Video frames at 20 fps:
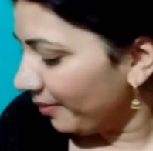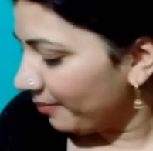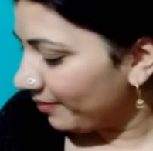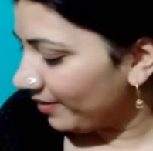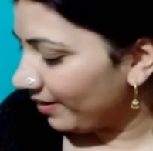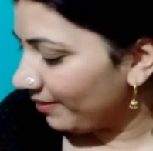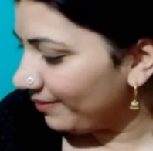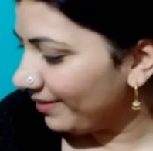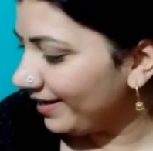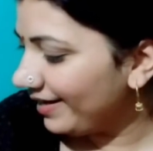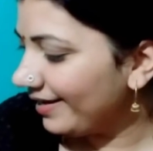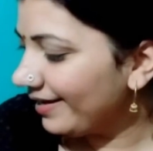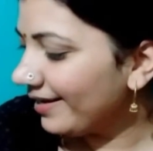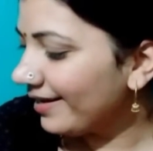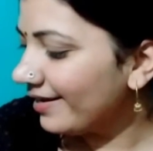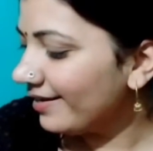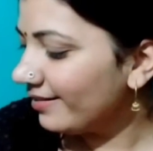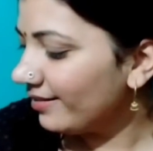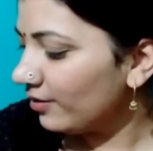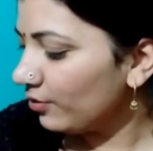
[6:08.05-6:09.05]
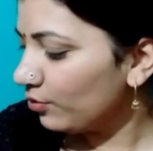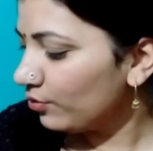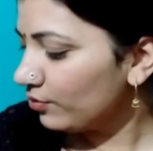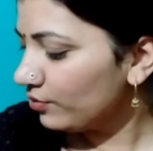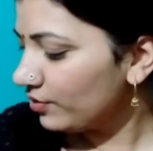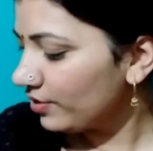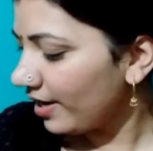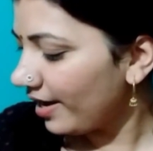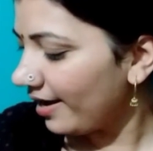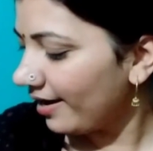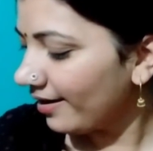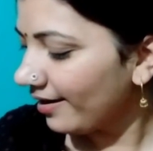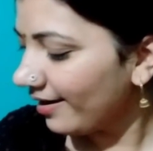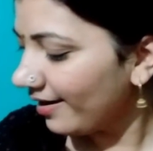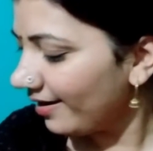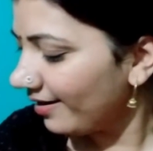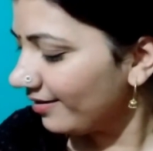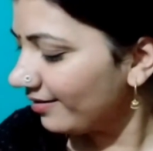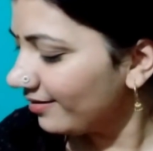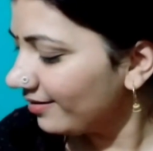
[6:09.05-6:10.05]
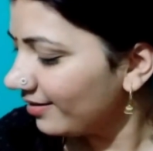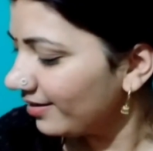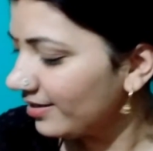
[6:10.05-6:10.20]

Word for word: मतलब लेने गए थे कुछ आ गया